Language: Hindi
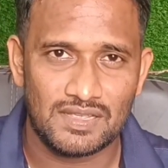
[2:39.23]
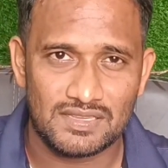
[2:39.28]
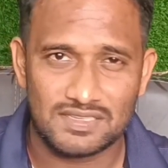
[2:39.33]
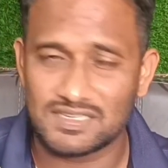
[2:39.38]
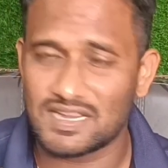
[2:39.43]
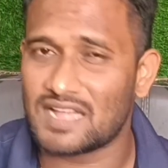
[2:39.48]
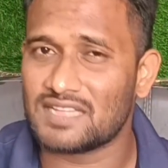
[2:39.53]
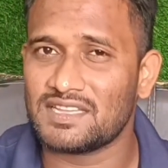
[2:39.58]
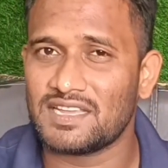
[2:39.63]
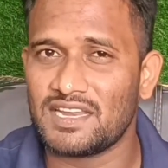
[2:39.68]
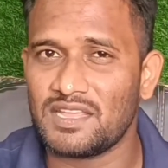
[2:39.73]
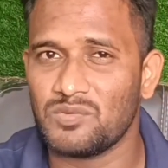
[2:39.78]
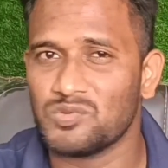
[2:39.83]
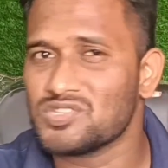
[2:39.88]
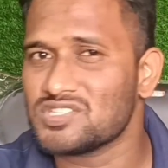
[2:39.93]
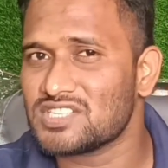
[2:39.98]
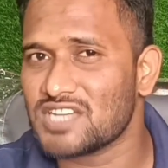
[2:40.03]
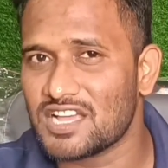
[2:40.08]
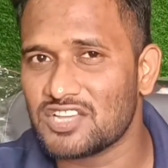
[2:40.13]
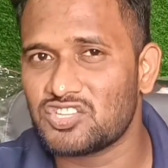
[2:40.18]
ज्यादा नहीं
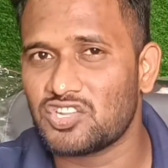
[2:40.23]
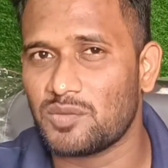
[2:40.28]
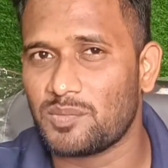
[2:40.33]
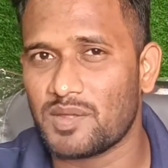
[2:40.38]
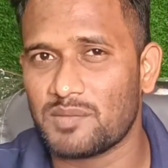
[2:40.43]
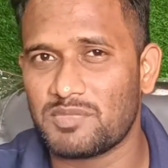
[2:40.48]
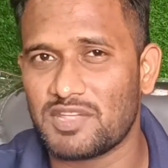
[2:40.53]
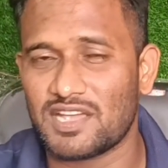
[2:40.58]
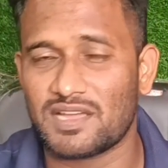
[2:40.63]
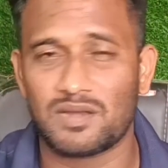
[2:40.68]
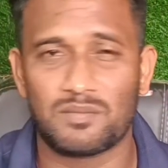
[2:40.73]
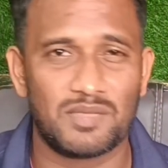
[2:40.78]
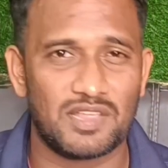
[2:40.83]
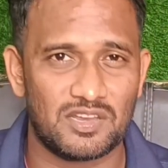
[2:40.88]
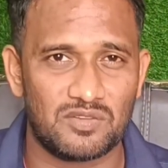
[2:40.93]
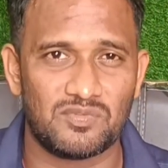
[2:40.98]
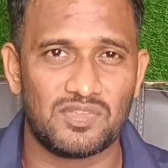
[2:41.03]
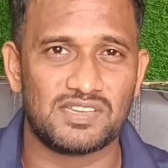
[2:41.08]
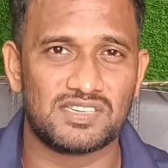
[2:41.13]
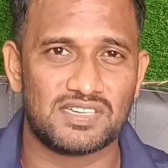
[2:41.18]
उनचास रुपए भी अगर मैं
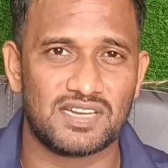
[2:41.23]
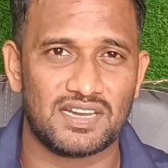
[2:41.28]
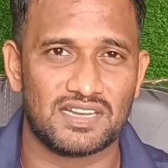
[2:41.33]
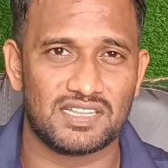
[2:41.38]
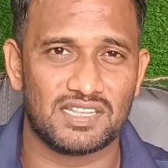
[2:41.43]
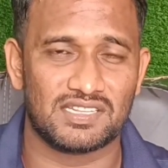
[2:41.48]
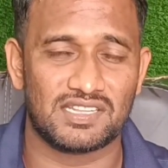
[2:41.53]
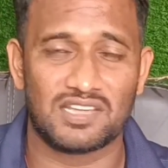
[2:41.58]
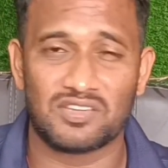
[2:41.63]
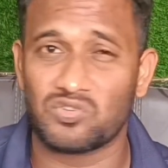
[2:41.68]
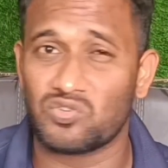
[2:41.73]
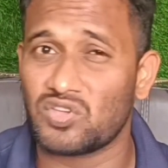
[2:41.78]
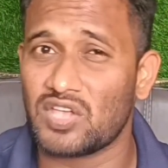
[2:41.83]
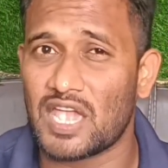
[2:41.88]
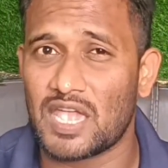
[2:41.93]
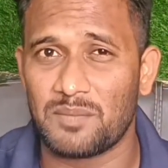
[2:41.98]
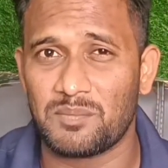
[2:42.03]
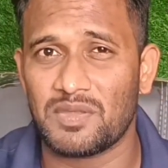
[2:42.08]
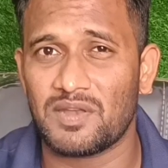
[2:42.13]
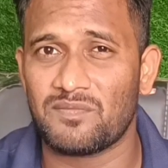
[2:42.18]
इन्वेस्ट कर देता क्योंकि
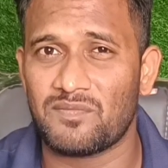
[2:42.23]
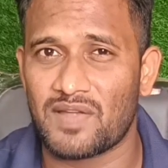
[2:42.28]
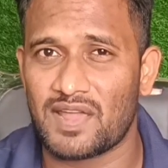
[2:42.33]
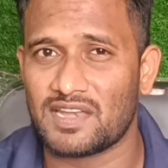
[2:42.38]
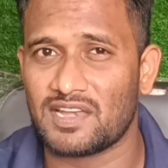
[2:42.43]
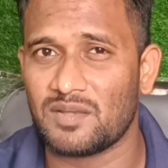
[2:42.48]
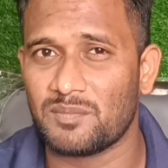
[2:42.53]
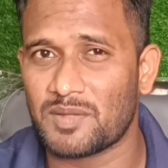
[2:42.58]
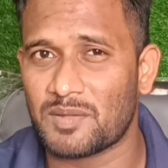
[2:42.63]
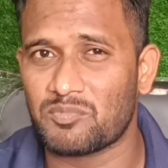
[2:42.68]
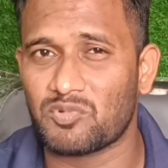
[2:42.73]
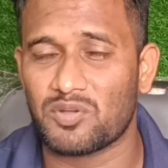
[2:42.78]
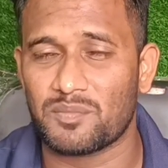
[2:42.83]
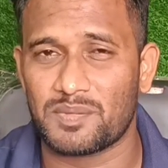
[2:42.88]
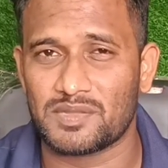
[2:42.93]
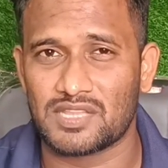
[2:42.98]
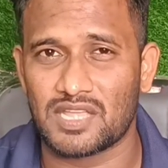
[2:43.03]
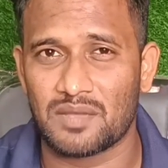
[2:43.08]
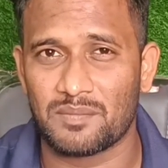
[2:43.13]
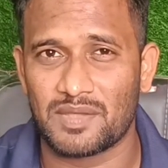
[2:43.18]
आईपीएल फाइनल पे आपको
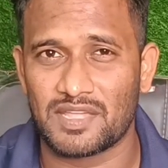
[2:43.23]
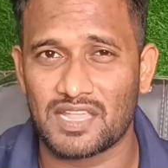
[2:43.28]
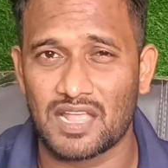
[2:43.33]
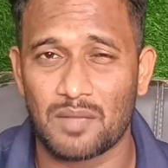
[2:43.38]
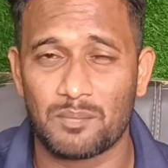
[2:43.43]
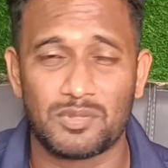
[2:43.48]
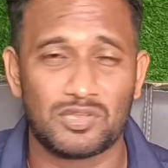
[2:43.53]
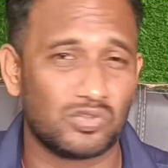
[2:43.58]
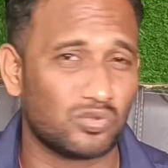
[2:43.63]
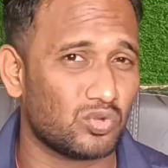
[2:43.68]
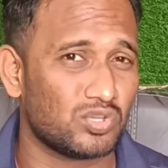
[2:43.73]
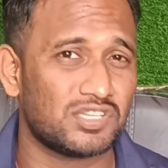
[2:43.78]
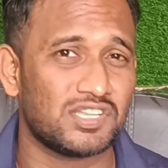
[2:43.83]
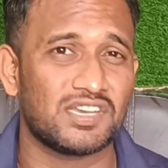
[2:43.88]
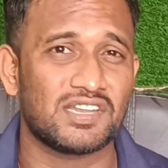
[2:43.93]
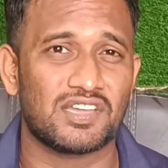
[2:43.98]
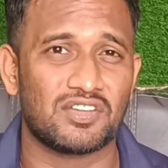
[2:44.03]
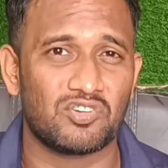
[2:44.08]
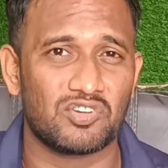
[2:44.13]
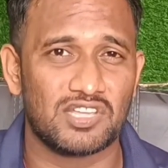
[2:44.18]
पता है भाई यहाँ पर दो
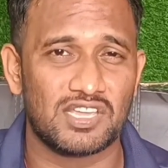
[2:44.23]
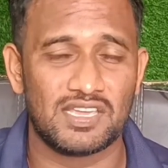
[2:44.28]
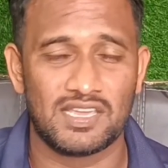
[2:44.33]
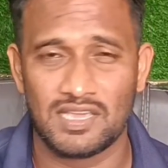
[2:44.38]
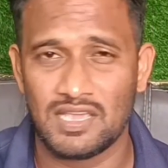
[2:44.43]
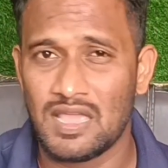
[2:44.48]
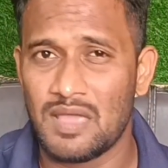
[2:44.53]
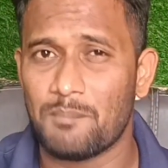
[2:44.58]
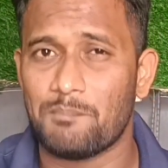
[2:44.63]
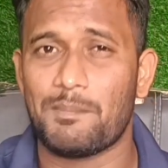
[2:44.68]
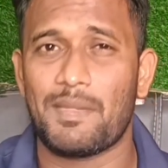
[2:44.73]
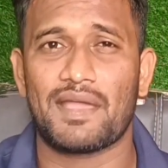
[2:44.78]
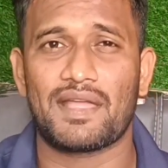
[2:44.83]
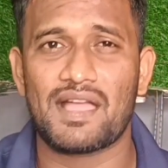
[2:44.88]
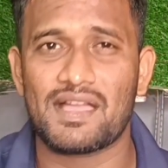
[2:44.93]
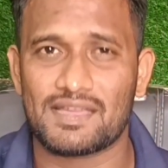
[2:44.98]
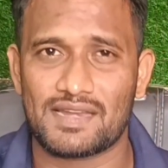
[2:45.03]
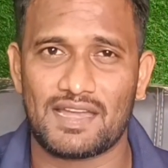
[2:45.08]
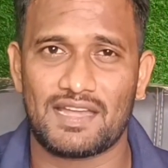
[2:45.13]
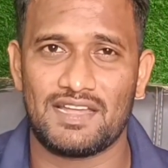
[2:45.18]
तीन करोड़ की
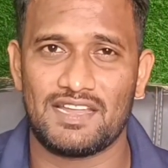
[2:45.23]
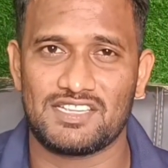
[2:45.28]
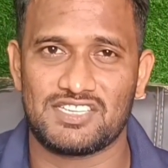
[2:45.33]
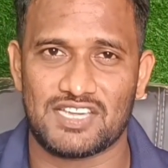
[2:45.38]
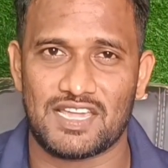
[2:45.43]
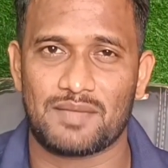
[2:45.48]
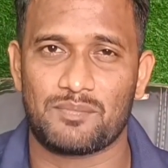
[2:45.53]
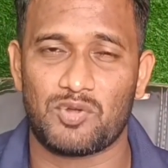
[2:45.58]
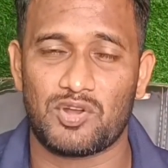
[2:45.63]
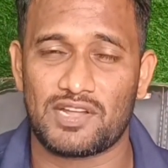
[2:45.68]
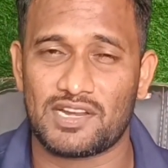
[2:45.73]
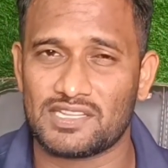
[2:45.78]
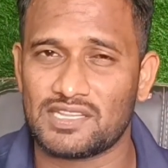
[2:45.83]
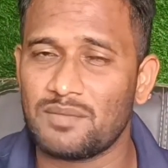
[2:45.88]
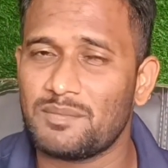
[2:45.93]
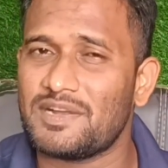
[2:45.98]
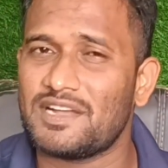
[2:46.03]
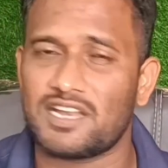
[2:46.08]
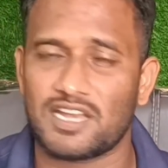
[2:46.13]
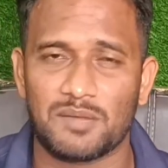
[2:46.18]
मेगा ग्रांडी जैक पॉटर
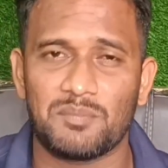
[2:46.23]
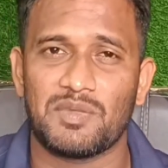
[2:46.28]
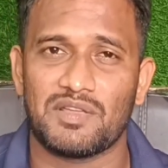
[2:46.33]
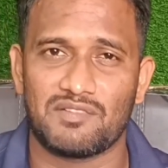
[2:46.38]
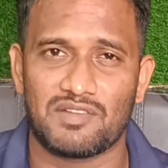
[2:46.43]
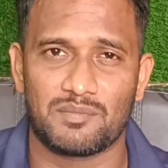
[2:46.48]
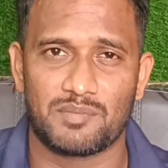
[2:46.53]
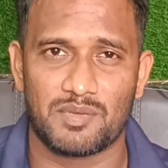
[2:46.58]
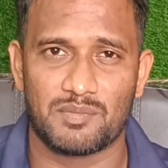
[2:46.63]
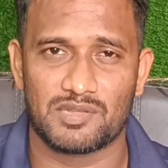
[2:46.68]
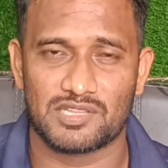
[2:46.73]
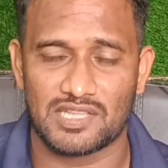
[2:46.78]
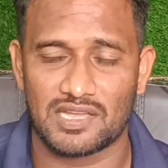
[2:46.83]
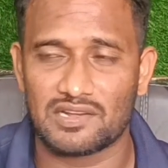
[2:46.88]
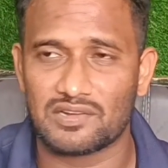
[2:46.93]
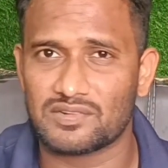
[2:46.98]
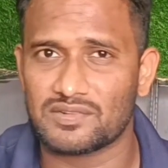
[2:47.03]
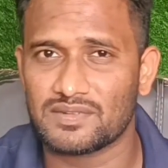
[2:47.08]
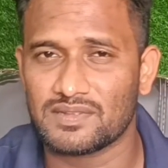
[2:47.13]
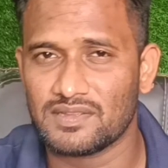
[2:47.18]
था मैं ड्रीम इलेवन पे बता
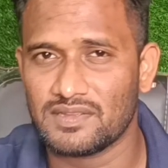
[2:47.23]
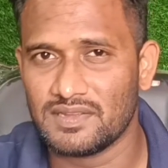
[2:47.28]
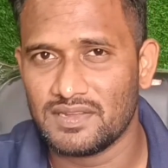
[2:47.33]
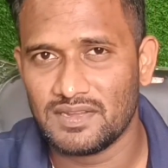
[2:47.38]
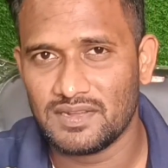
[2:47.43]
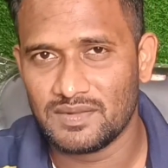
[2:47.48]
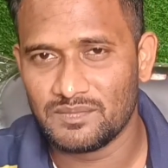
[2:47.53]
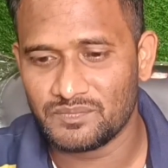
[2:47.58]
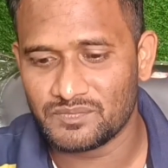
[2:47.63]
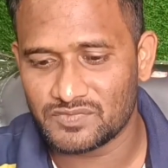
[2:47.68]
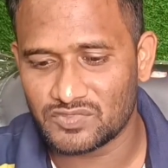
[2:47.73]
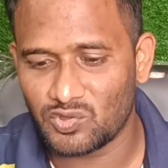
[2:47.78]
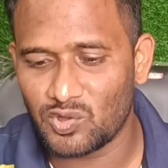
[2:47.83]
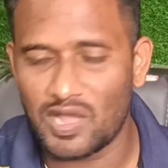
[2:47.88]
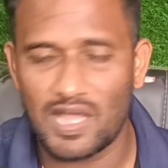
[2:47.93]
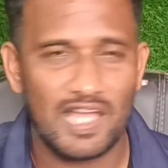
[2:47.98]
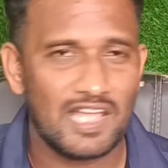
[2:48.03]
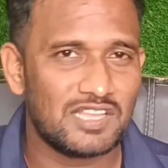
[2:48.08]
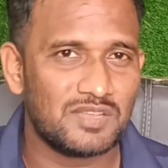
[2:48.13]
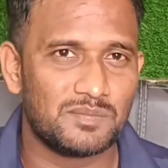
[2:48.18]
रहा हूँ तो
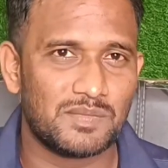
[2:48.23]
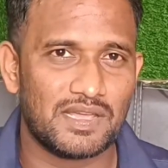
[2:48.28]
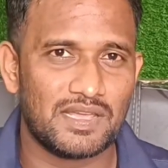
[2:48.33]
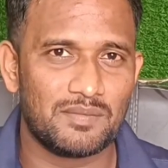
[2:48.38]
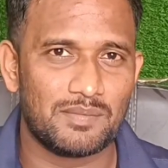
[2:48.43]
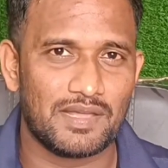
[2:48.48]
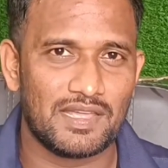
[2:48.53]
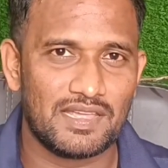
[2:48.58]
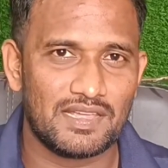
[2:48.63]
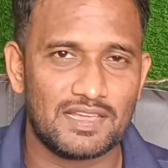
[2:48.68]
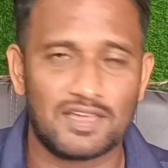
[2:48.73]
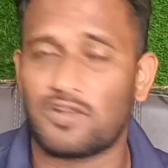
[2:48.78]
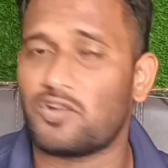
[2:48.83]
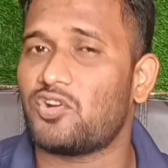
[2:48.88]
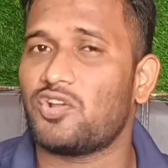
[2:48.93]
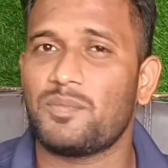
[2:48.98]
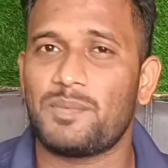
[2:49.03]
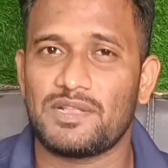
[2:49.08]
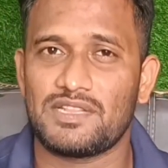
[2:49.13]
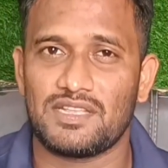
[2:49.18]
आज मैं भाई
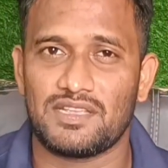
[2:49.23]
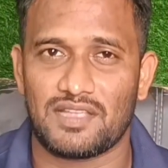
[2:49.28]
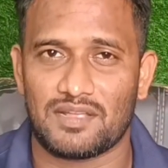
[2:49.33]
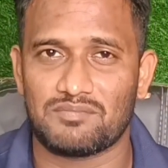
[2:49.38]
करोड़ों पे